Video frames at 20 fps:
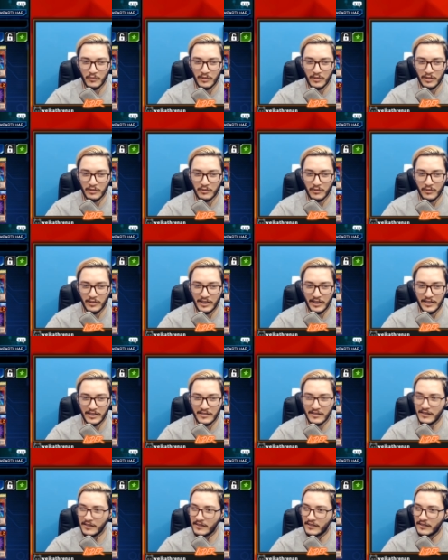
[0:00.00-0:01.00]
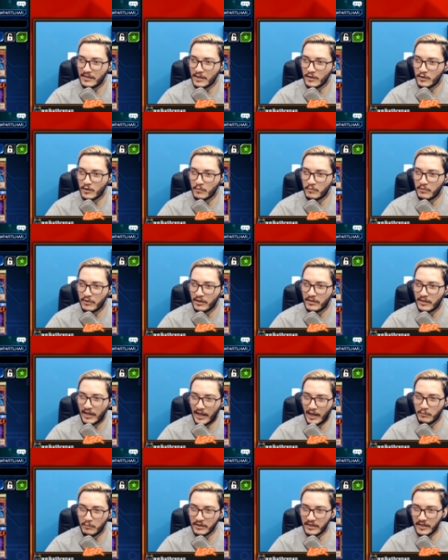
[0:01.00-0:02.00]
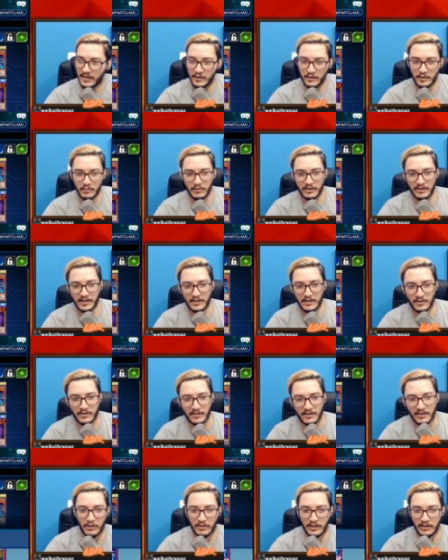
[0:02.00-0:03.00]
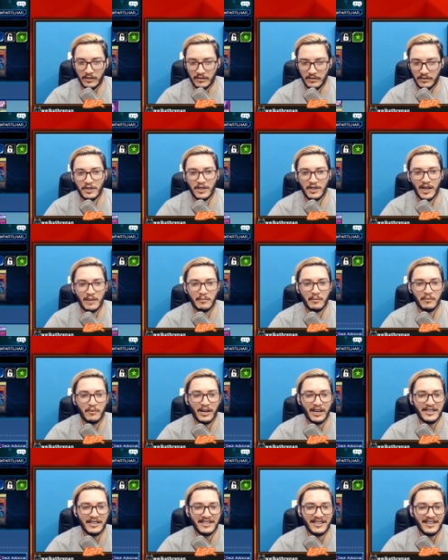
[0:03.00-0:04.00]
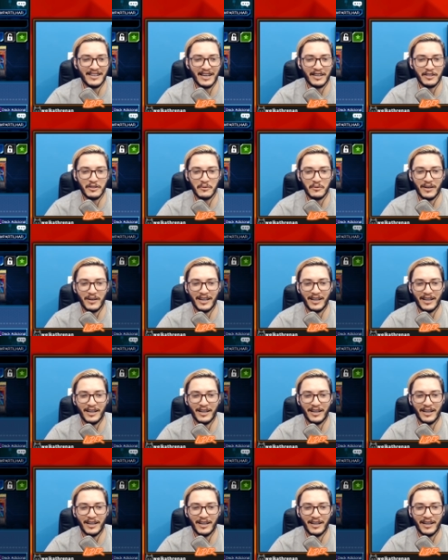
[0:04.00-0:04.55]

Duas corrente, três comporta. Ah, eu botei isso, botei isso. Bom, né? Fechamos. Bora de XY